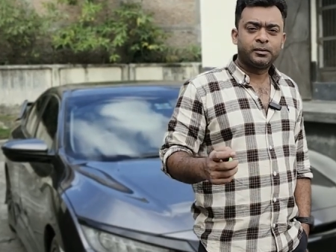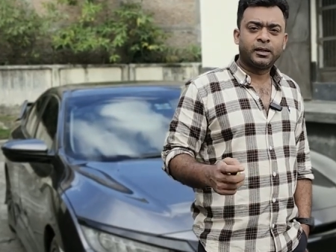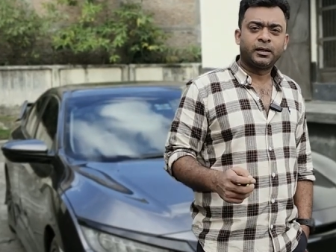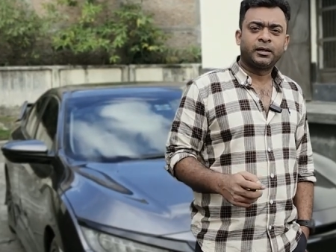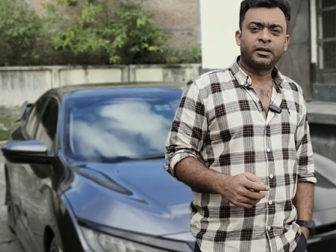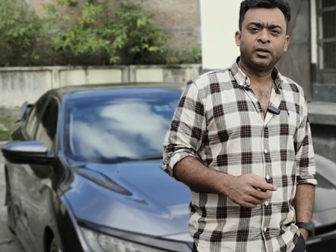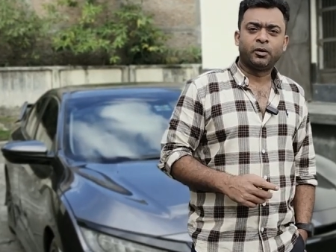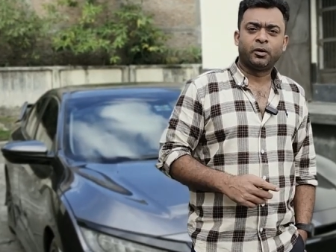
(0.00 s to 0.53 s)
দেখে
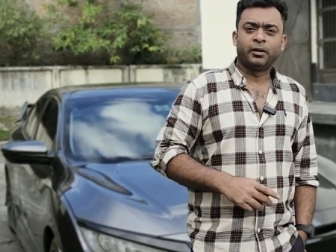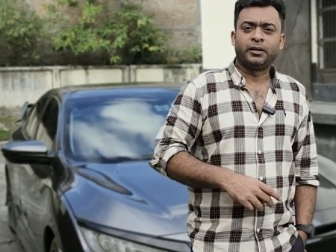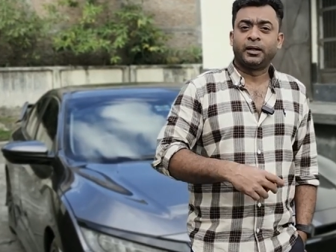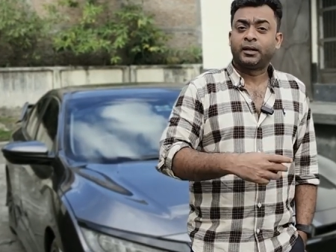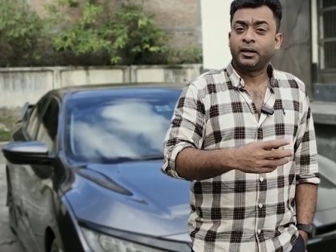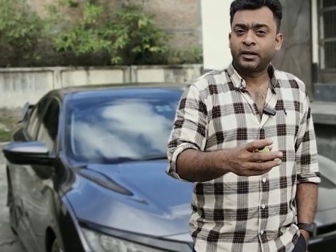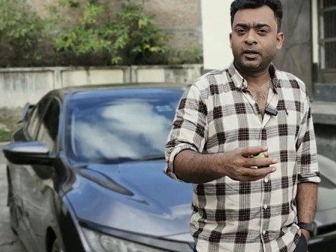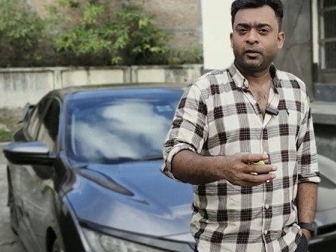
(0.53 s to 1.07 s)
কি হয়
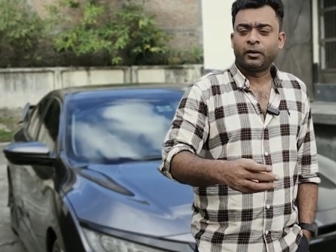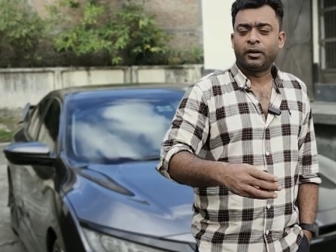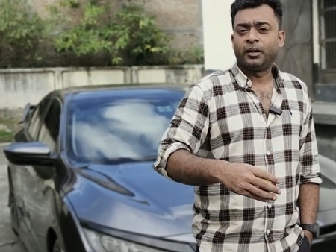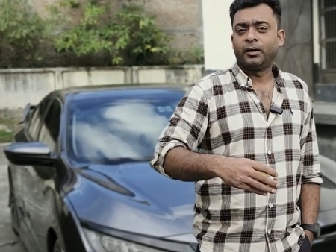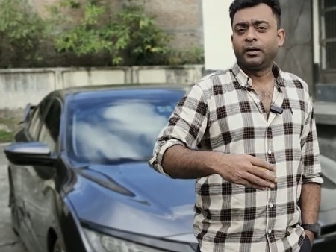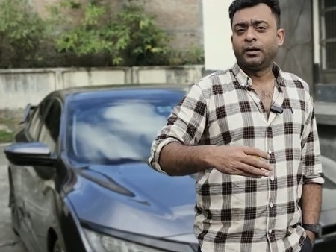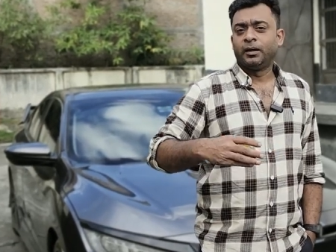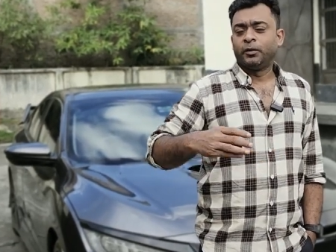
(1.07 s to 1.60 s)
দেখি কি হয়
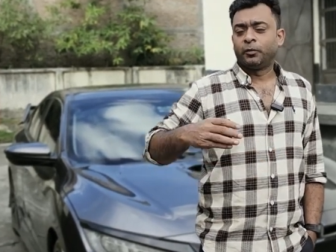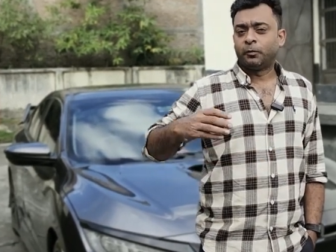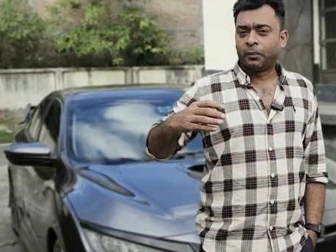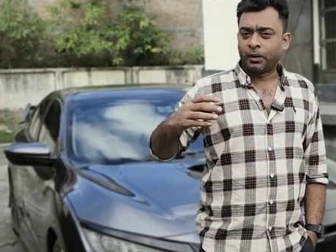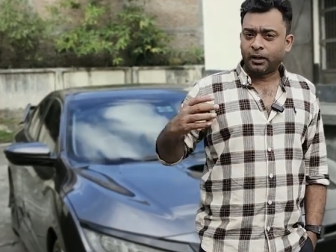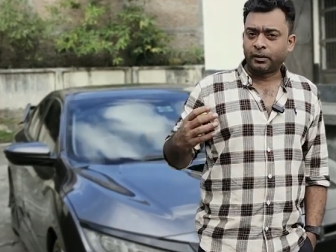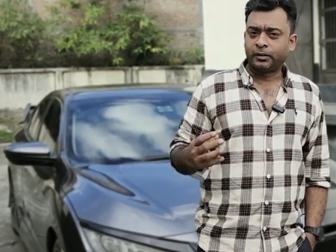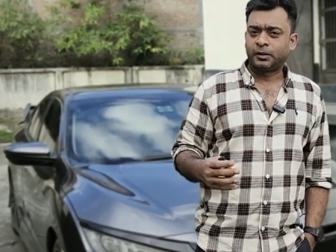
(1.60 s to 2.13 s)
তো
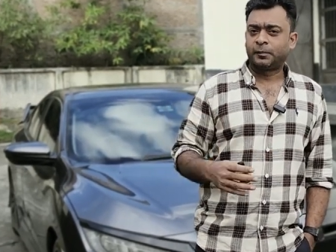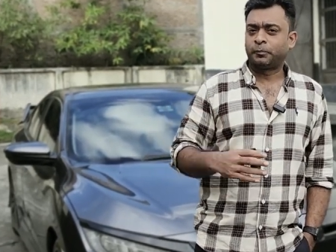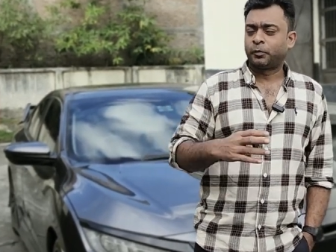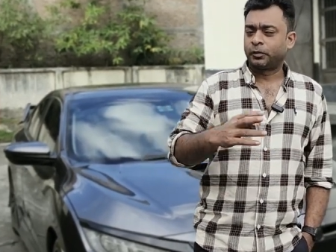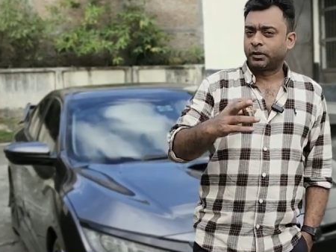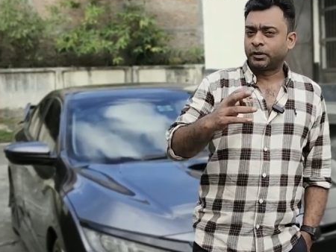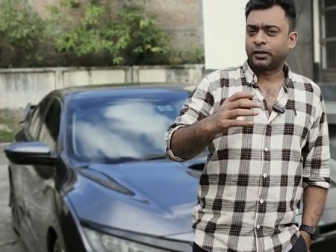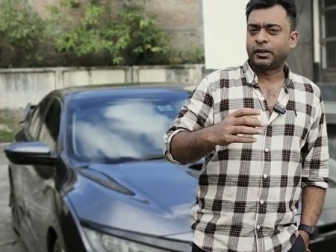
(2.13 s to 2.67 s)
বাংলাদেশের
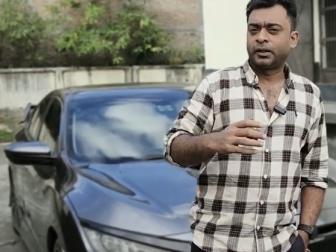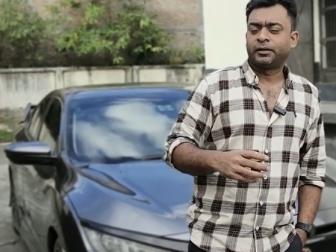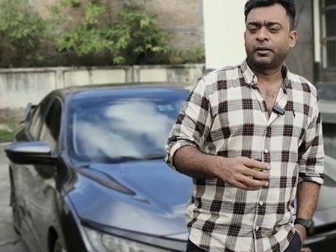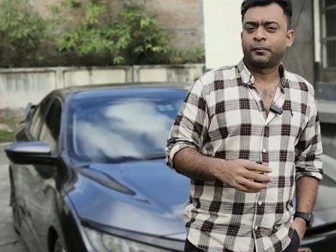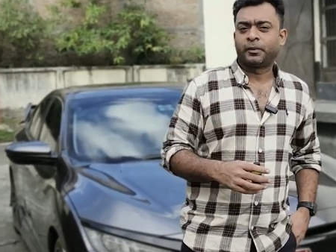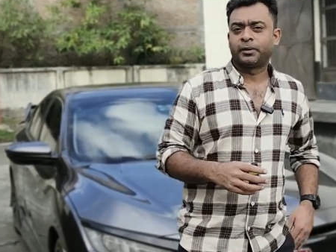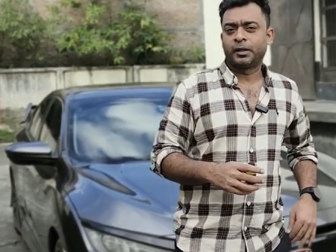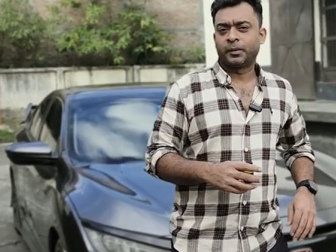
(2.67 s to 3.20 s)
প্রত্যেকটা ক্ষেত্রে
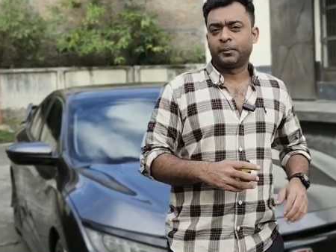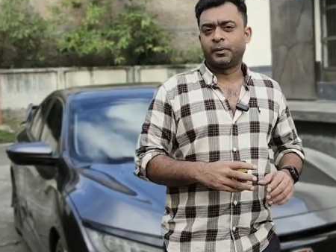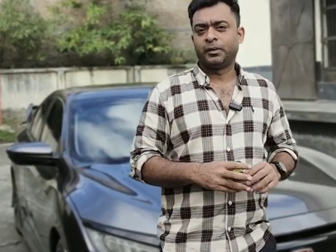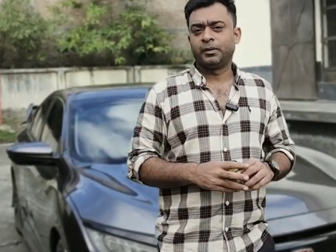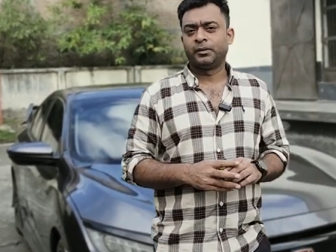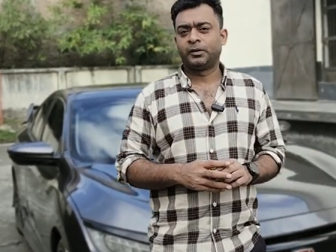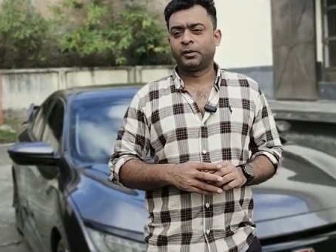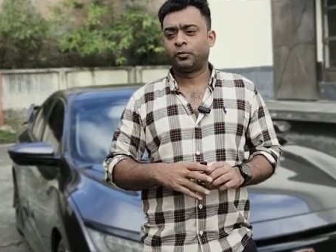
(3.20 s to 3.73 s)
আপনারা দেখবেন
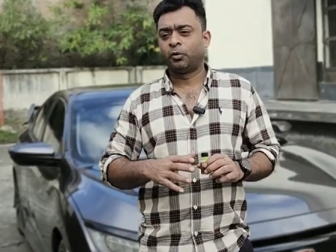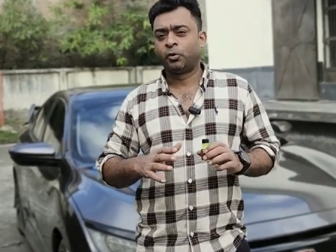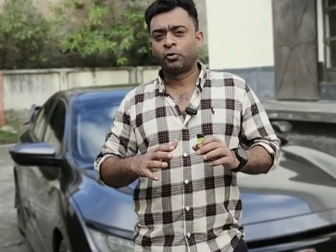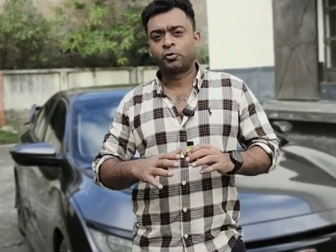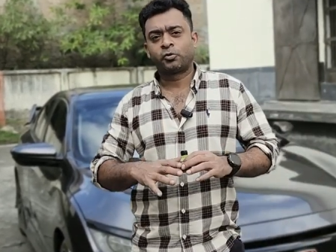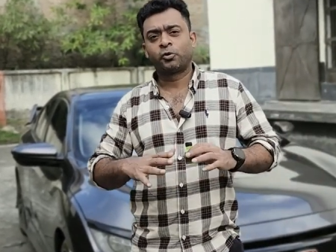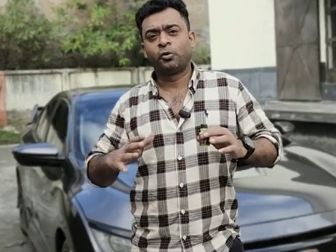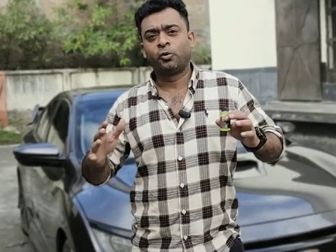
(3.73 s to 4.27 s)
যে
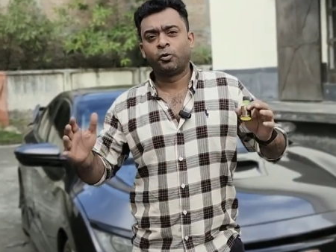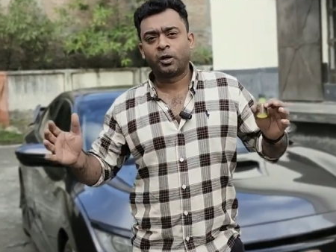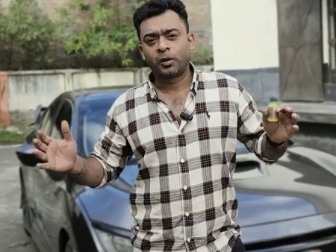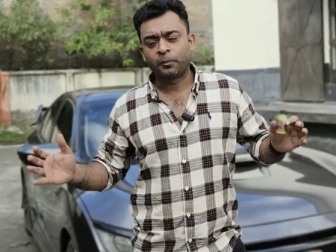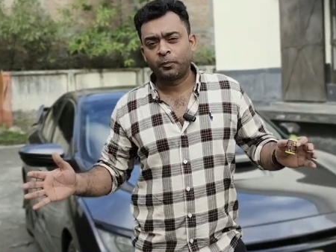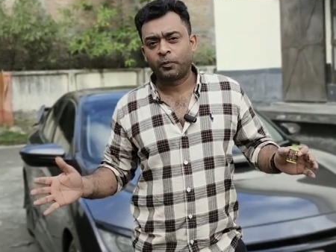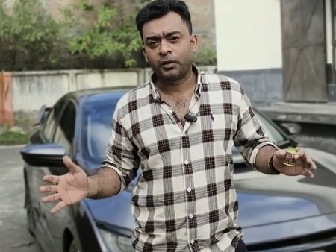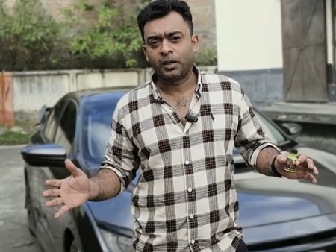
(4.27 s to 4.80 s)
ধ্বংস হওয়ার
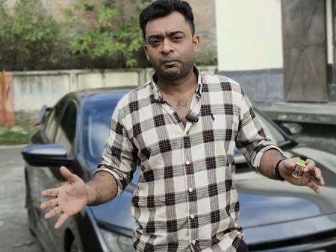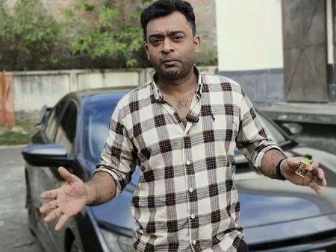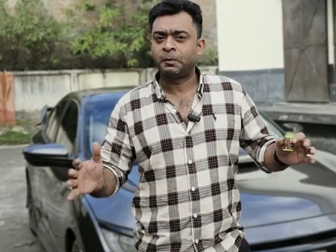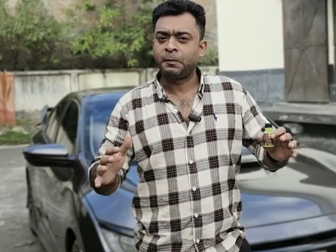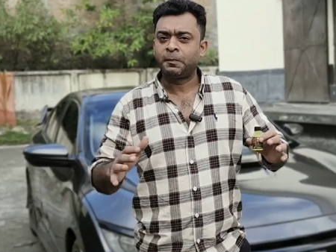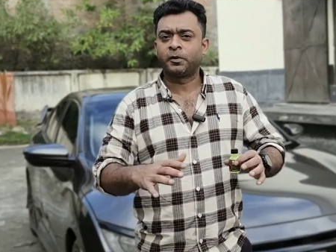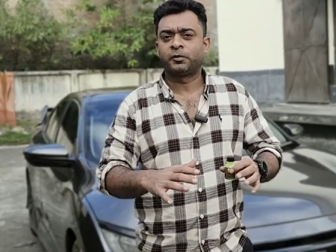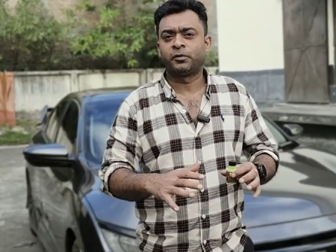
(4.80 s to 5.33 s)
পরে আমরা
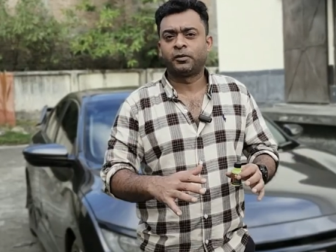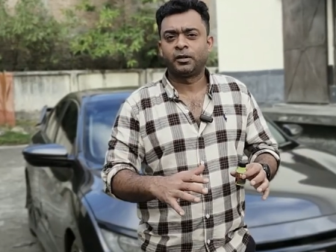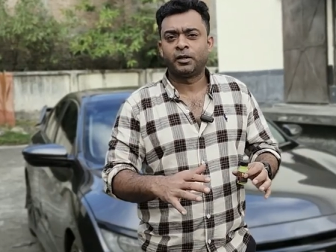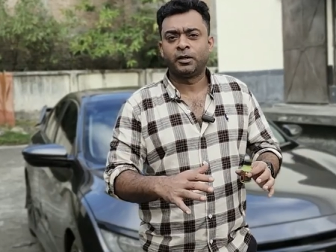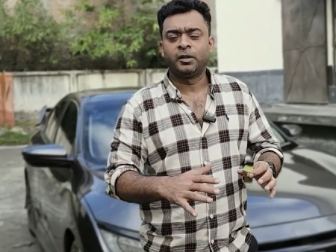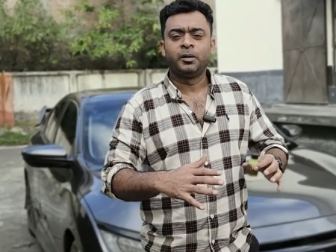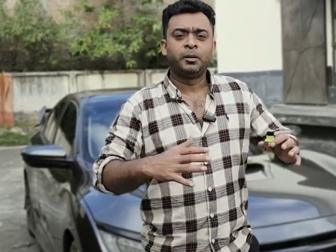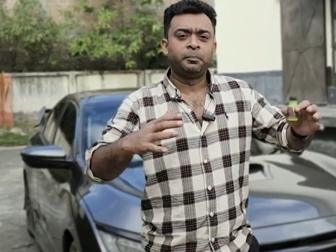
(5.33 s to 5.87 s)
প্রিপারেশন
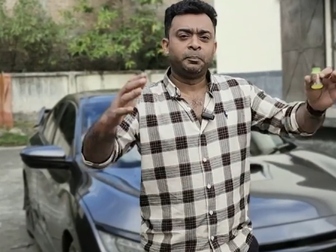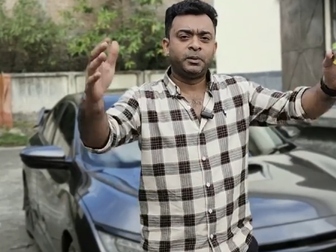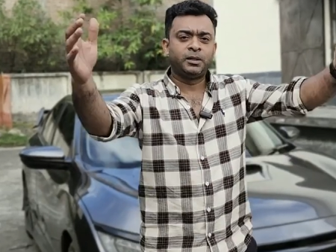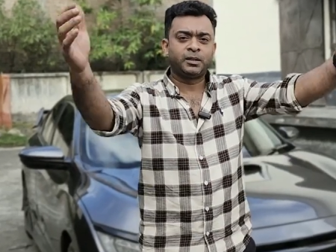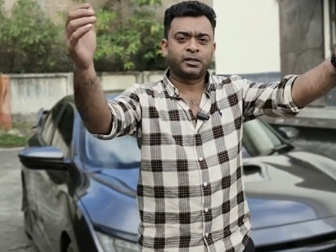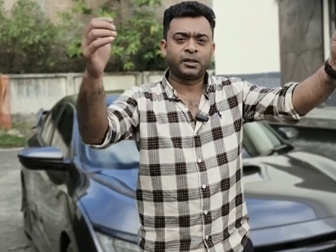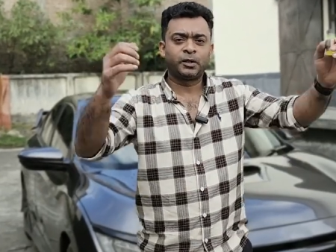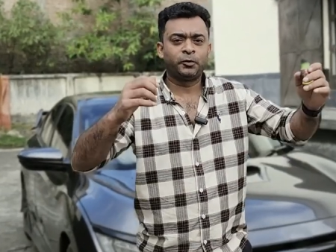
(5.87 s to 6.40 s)
নেই
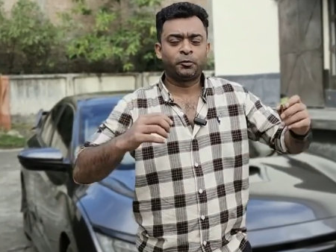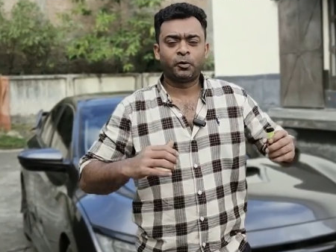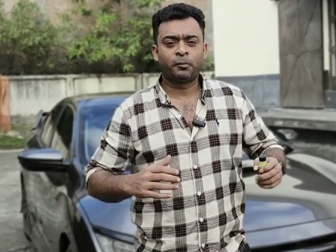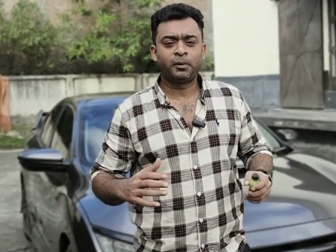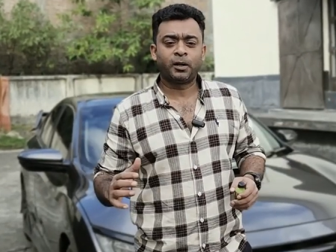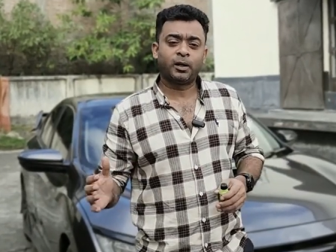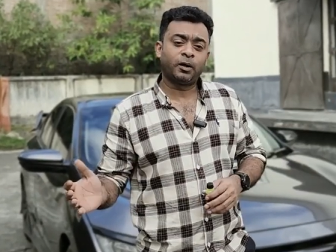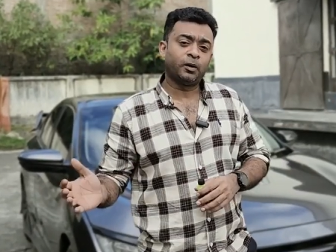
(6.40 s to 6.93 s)
বিদেশে কিন্তু
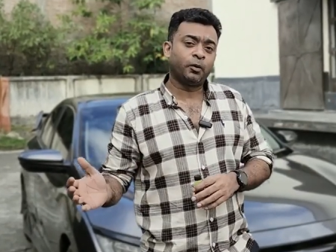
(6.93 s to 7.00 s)
আমরা